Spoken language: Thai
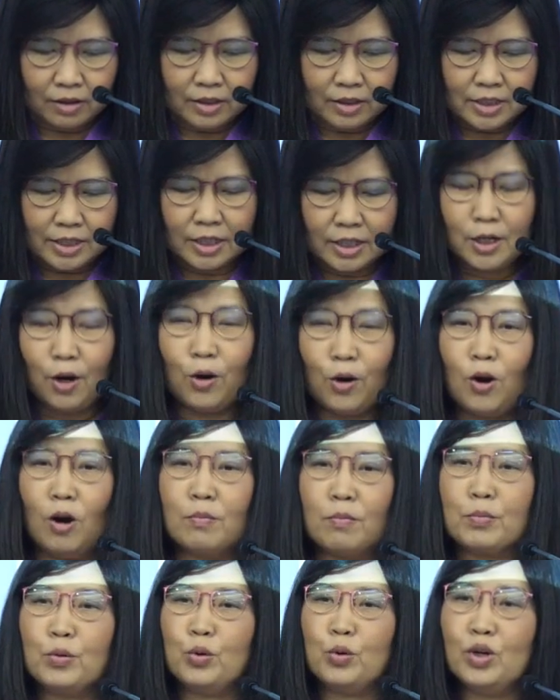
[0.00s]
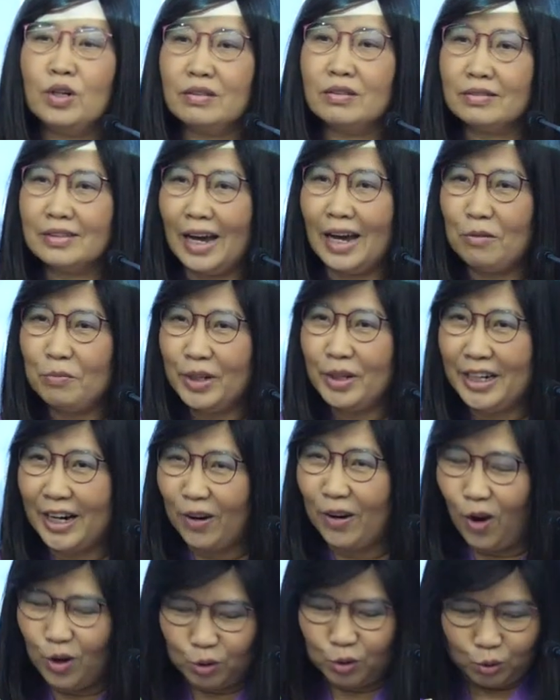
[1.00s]
ดิฉันขอขอบคุณท่านวิทยา
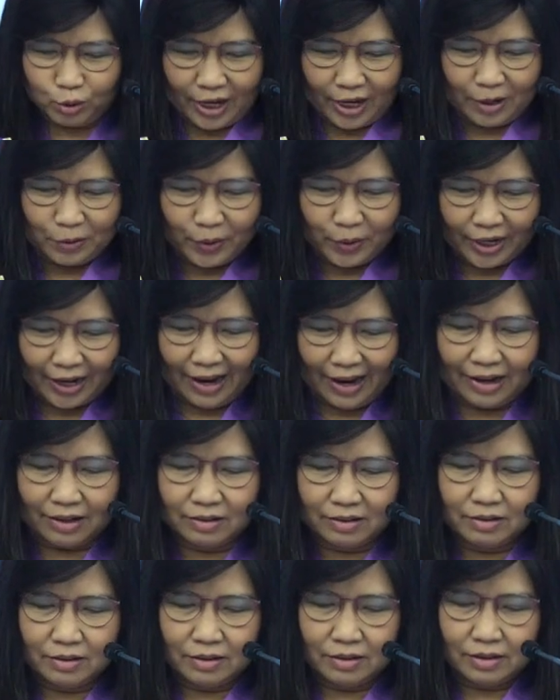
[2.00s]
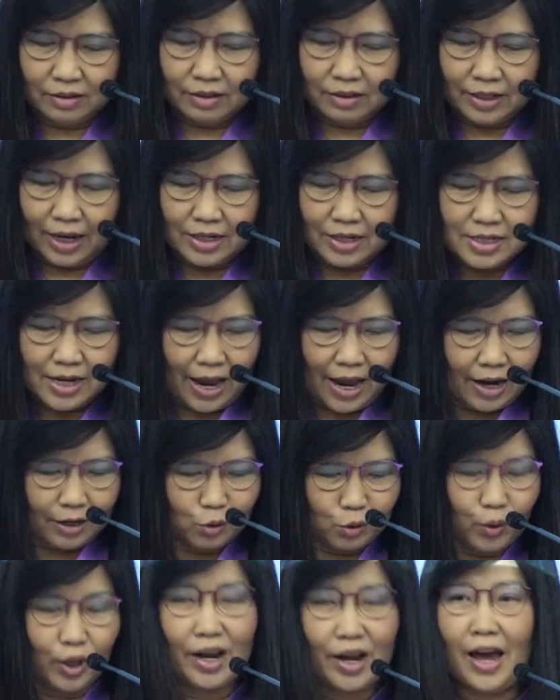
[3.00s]
กรทุกท่านด้วยค่ะทั้งจาก
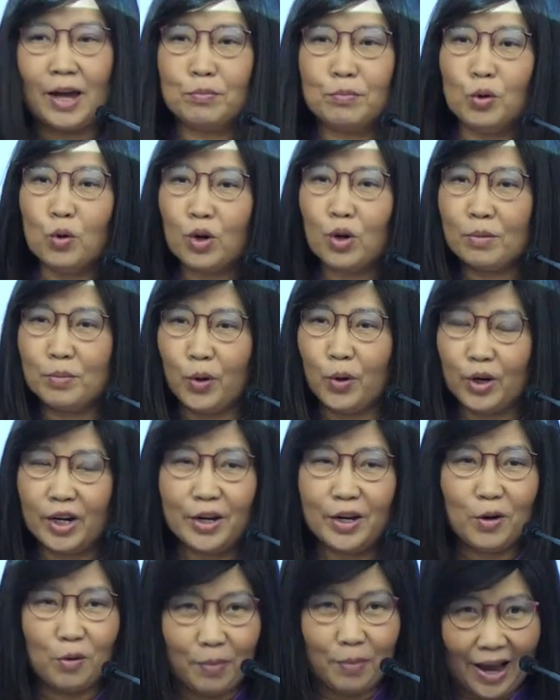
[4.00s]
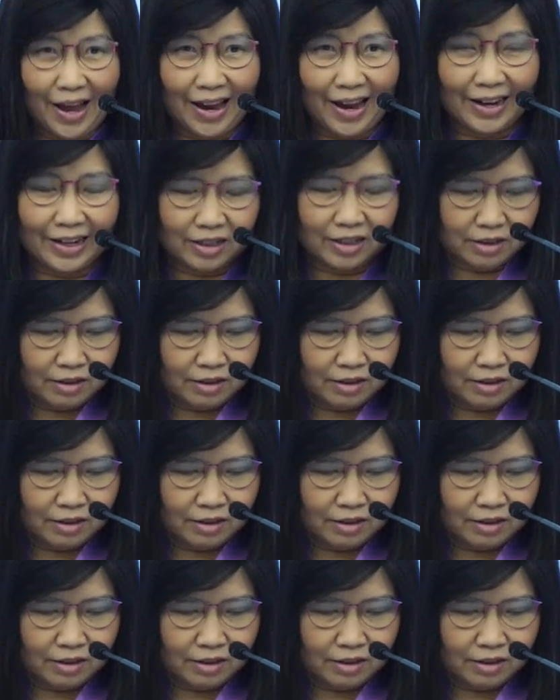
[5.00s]
หน่วยงานผู้กำหนดนโยบาย